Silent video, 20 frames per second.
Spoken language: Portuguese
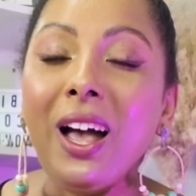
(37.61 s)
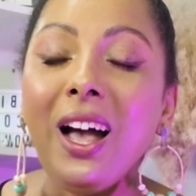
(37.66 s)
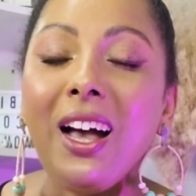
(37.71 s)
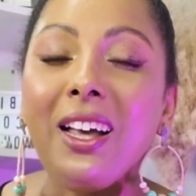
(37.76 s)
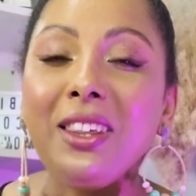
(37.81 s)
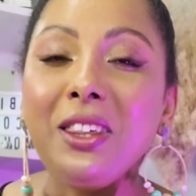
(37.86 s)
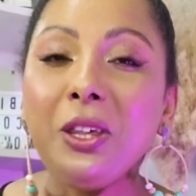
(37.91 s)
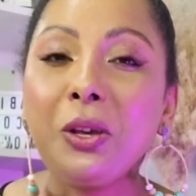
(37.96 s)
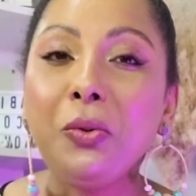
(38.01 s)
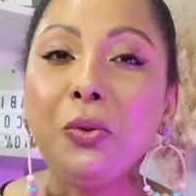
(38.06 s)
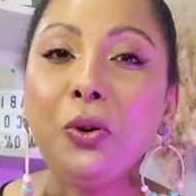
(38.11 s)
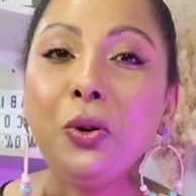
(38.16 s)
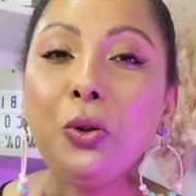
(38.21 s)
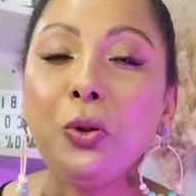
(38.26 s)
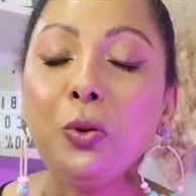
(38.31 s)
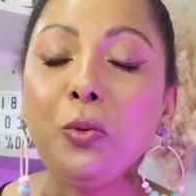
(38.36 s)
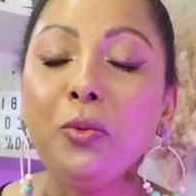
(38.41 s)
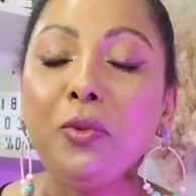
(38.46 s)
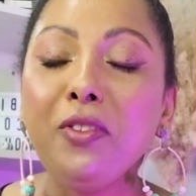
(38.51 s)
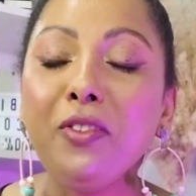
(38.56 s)
Assim o
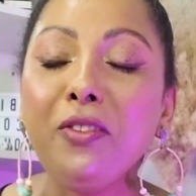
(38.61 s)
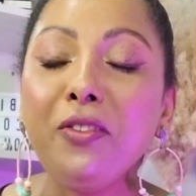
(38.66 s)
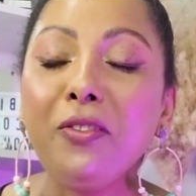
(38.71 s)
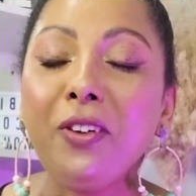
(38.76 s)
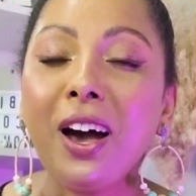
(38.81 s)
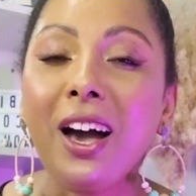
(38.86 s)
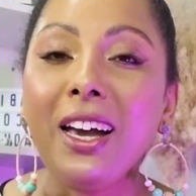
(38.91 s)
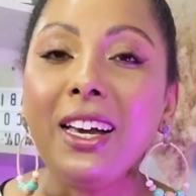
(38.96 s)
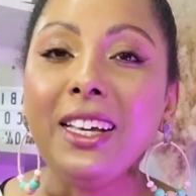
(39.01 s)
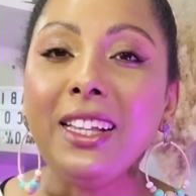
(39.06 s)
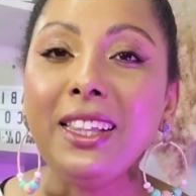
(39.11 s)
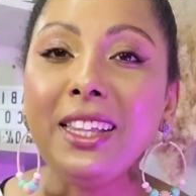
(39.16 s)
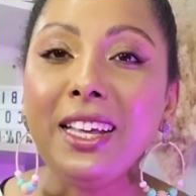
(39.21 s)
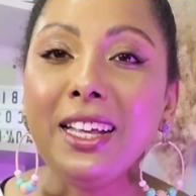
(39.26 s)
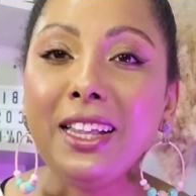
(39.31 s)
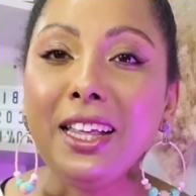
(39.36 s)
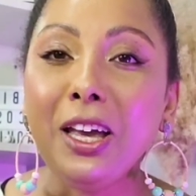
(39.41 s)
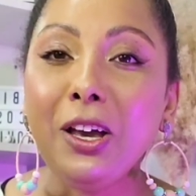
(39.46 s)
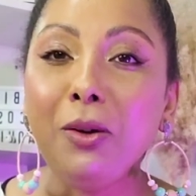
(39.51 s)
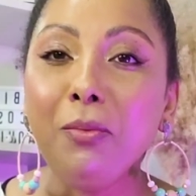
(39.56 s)
YouTube vai
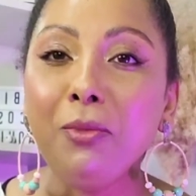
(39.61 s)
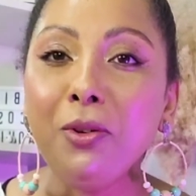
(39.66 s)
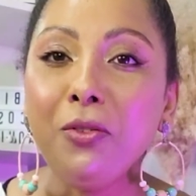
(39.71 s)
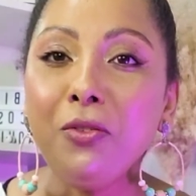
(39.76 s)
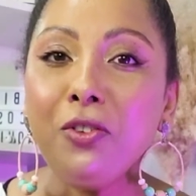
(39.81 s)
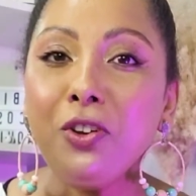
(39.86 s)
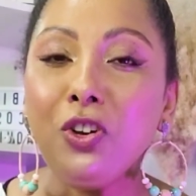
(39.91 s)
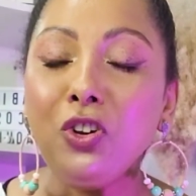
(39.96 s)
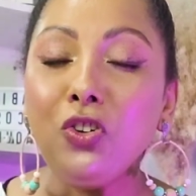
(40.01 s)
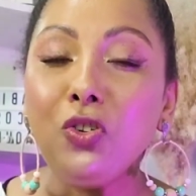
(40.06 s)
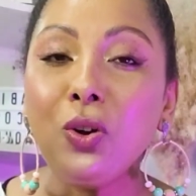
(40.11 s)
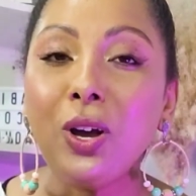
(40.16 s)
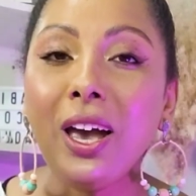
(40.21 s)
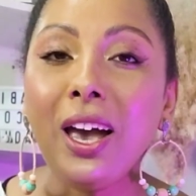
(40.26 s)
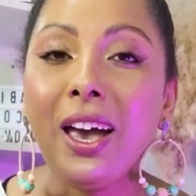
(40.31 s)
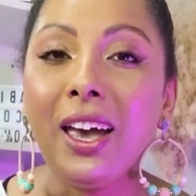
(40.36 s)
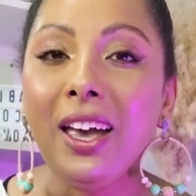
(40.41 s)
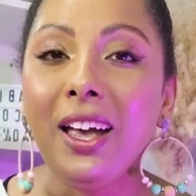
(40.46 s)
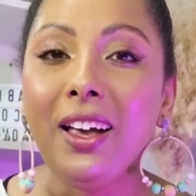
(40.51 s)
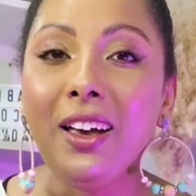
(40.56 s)
entender que meu vídeo
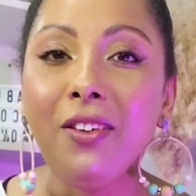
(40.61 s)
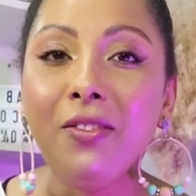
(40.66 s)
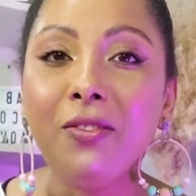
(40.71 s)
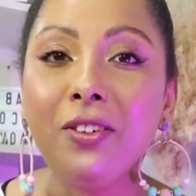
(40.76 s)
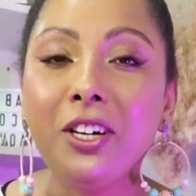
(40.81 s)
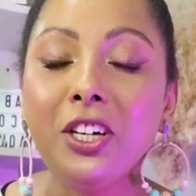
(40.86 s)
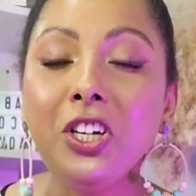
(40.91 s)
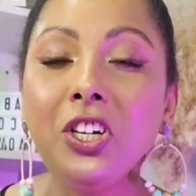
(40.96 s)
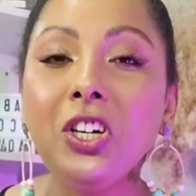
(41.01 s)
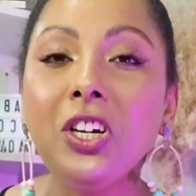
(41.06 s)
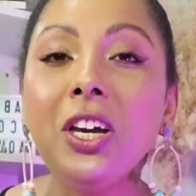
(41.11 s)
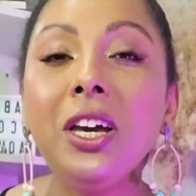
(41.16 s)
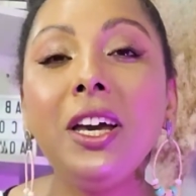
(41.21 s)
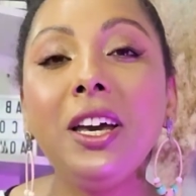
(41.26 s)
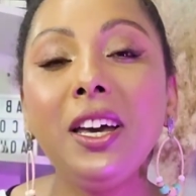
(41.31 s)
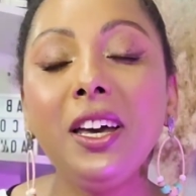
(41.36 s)
é relevante